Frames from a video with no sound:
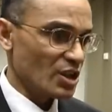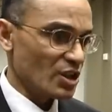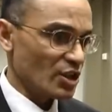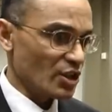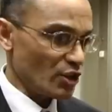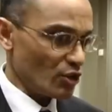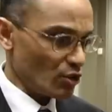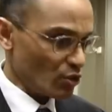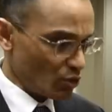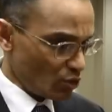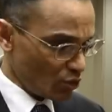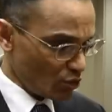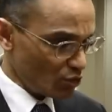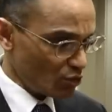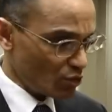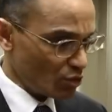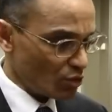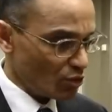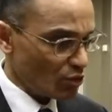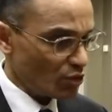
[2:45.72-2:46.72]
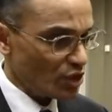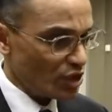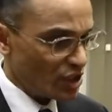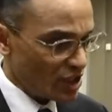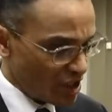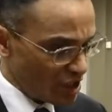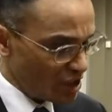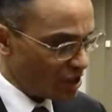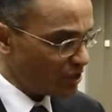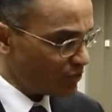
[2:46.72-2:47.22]
riconoscono i
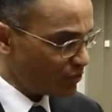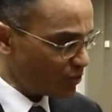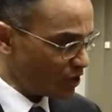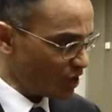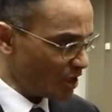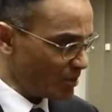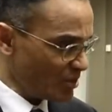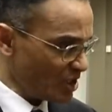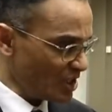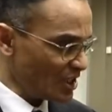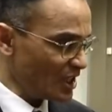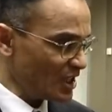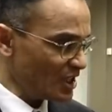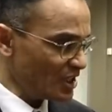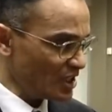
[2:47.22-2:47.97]
diritti fondamentali